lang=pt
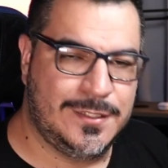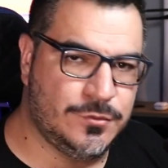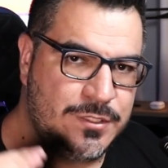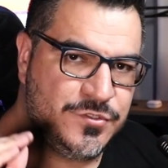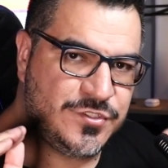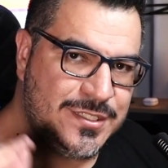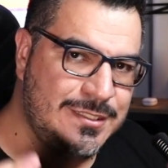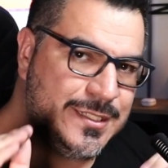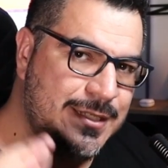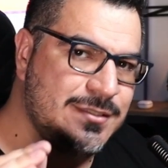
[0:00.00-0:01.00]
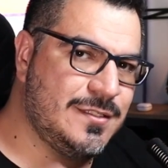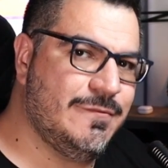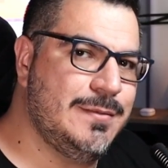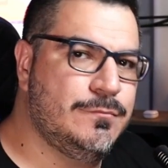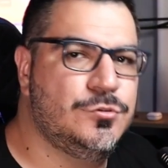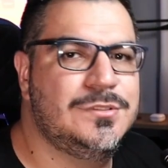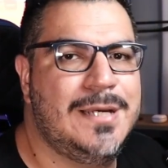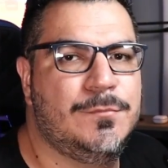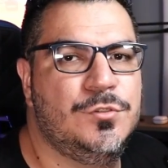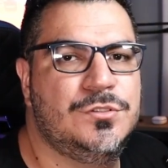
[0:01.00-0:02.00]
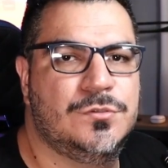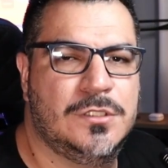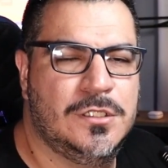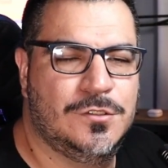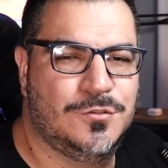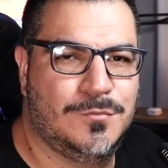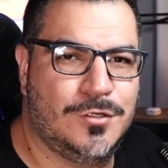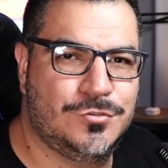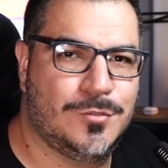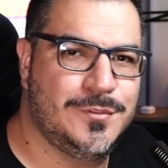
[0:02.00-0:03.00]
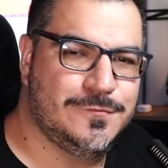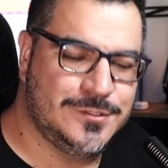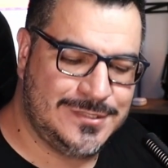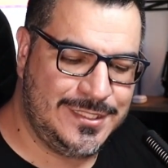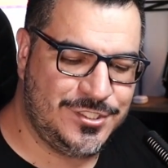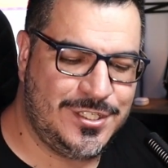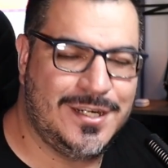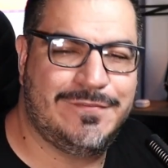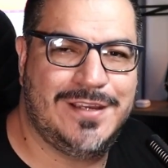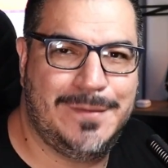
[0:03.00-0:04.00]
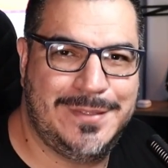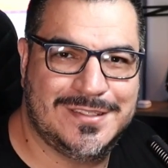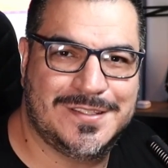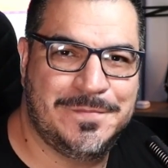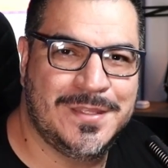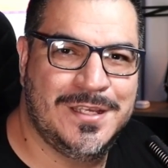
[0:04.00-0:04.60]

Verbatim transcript: que eu tenho certeza que vai mudar muito o modo como que você enxerga a ferramenta.